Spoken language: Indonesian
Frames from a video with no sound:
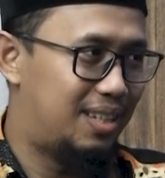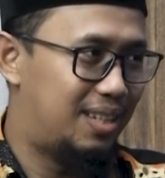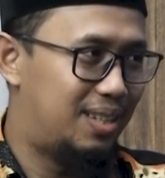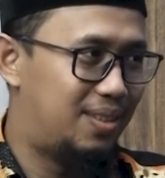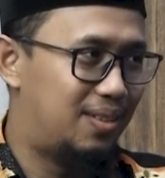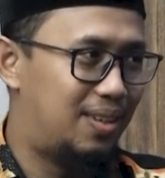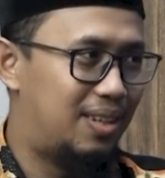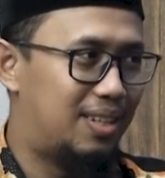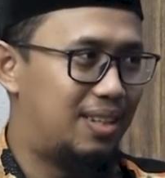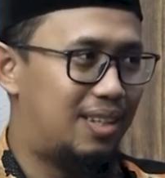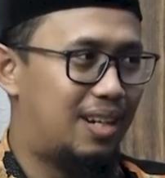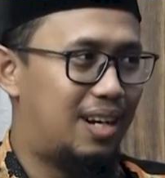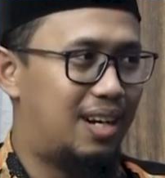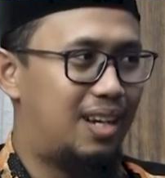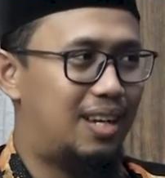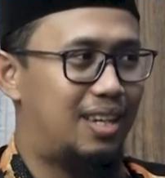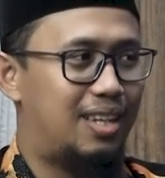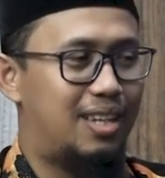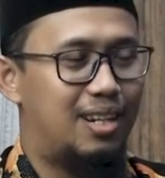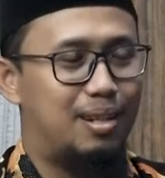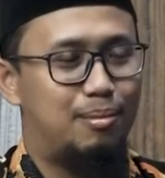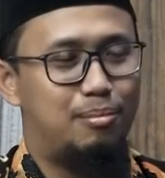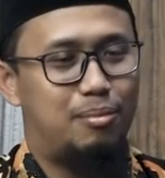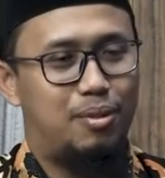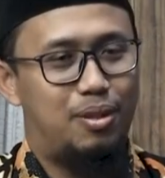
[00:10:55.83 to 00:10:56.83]
Itu yang
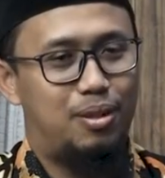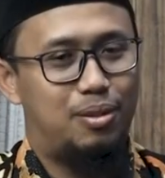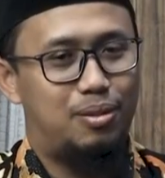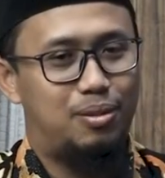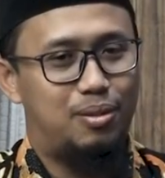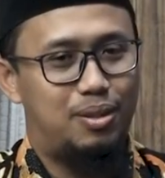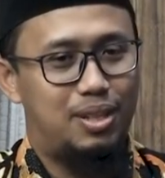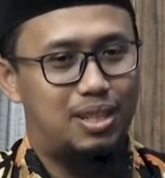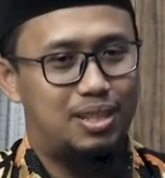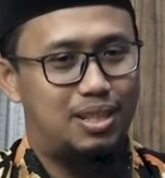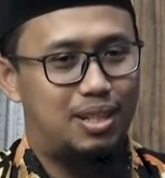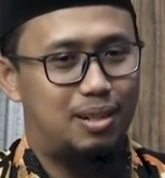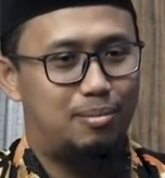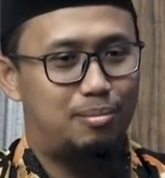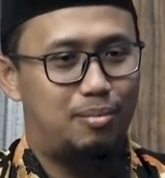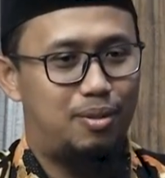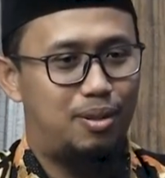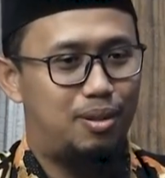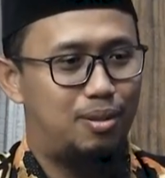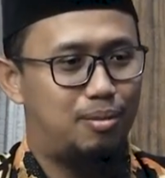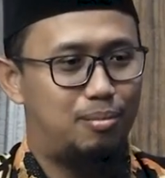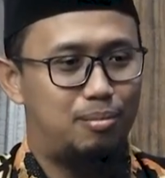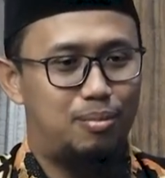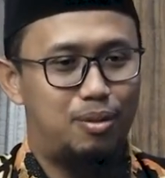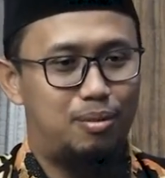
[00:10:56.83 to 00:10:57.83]
terakhir beliau tulis dan
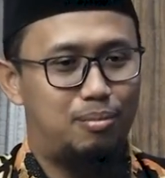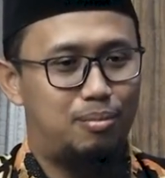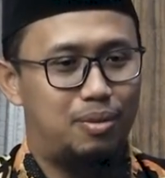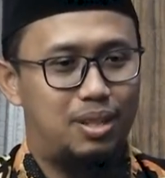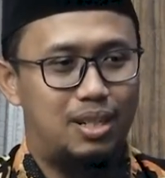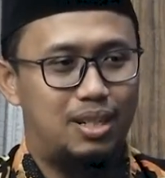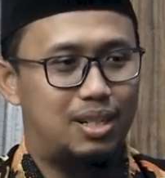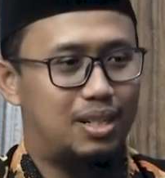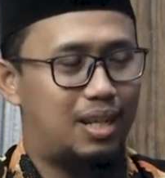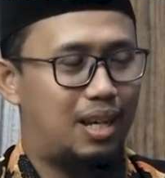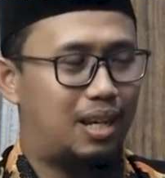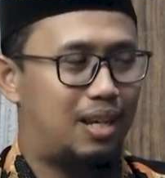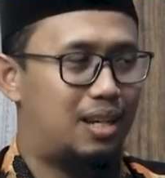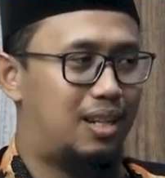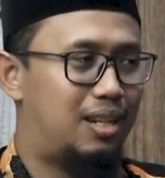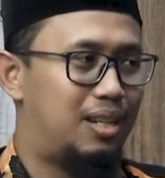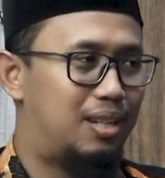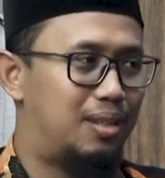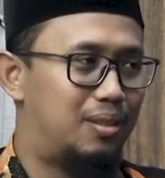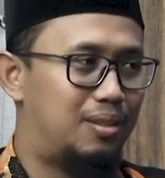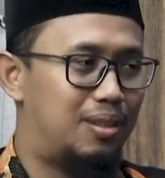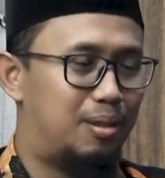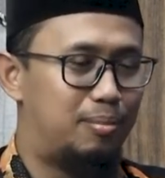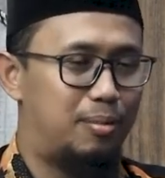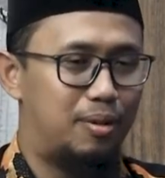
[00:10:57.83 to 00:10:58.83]
beliau belum menyelesaikan
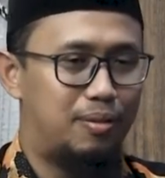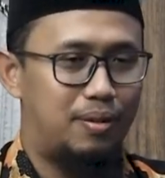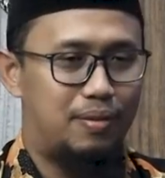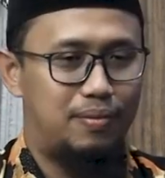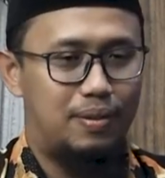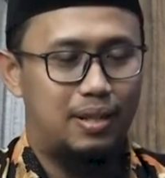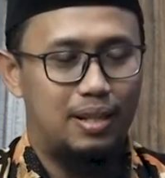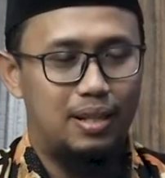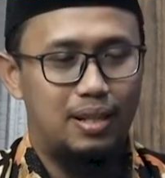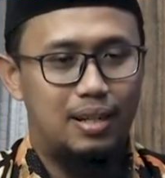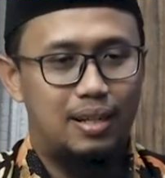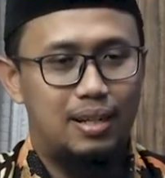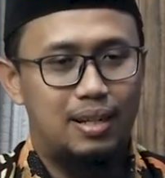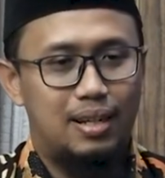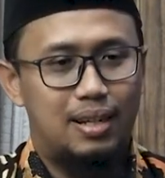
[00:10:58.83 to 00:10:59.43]
itu sampai wafat.